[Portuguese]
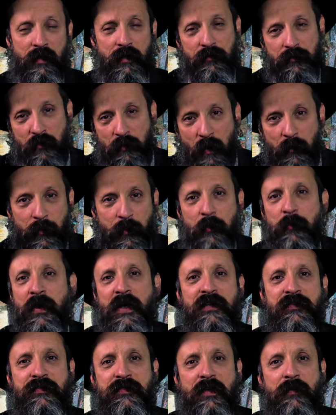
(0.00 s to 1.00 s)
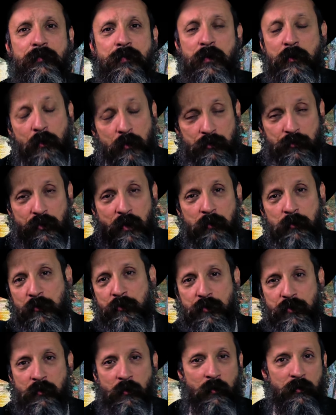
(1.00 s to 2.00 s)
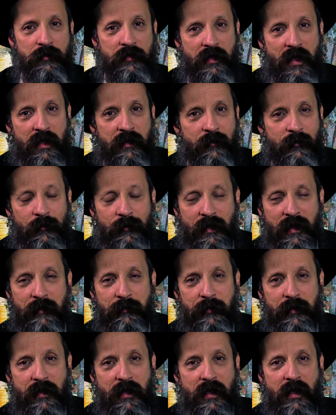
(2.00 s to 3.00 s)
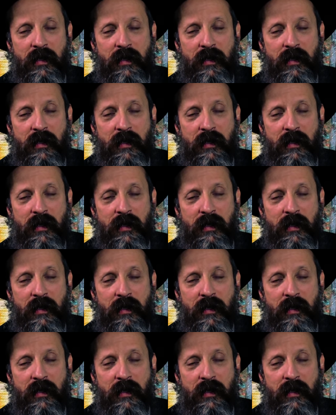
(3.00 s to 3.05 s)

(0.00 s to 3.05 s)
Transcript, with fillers: Isso é uma promessa. Nós vamos nos encontrar com o Rebbe.